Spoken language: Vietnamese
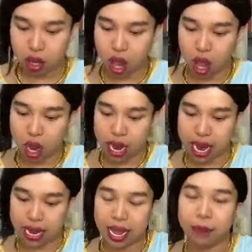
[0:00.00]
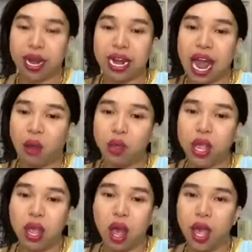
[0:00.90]
trời ơi đây nè kem đánh răng quý
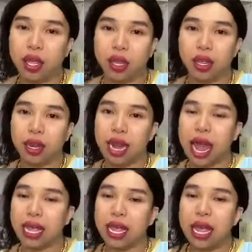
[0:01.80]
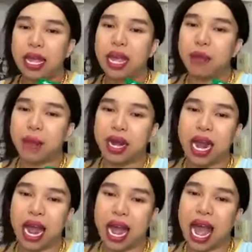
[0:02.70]
vị ơi đây kem đánh
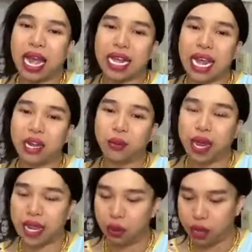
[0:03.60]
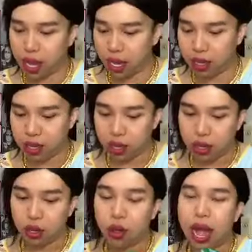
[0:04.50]
răng hai cây trong đây nha quý vị
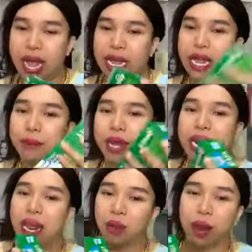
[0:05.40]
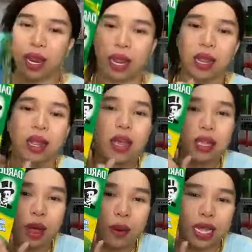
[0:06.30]
có hai cây kem đánh răng trong đây nè
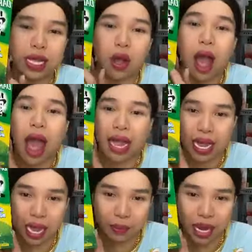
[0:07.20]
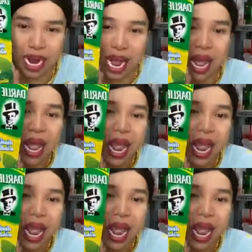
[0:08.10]
trong đây sẽ có hai cây kem đánh răng